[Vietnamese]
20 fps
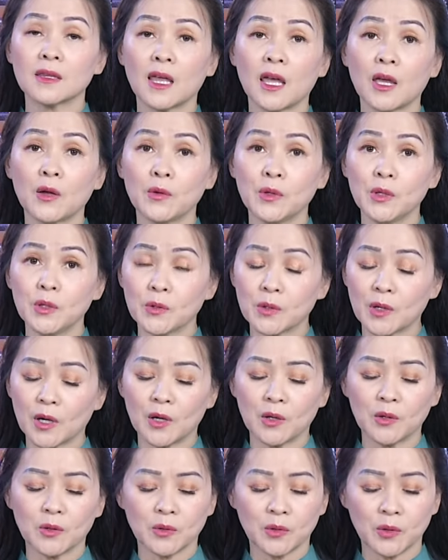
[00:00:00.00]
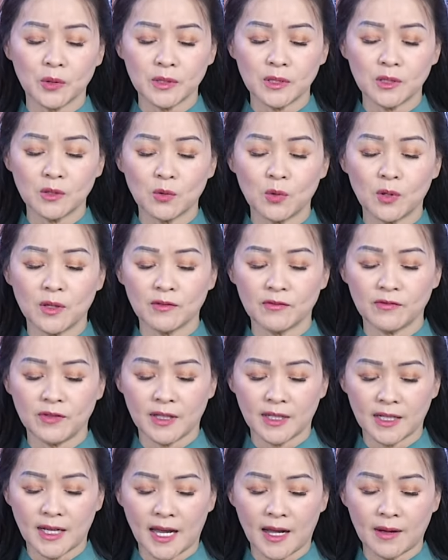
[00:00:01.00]
theo yêu cầu của chính quyền
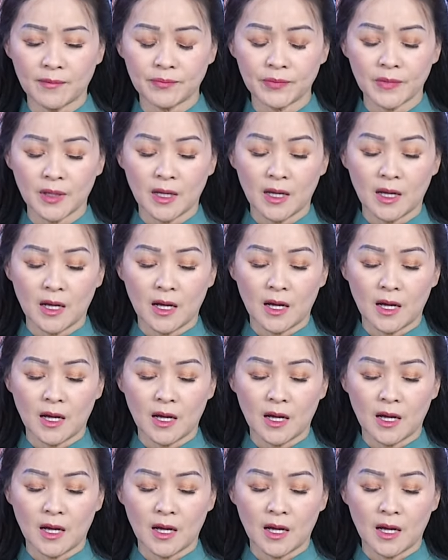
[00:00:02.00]
Việt Nam.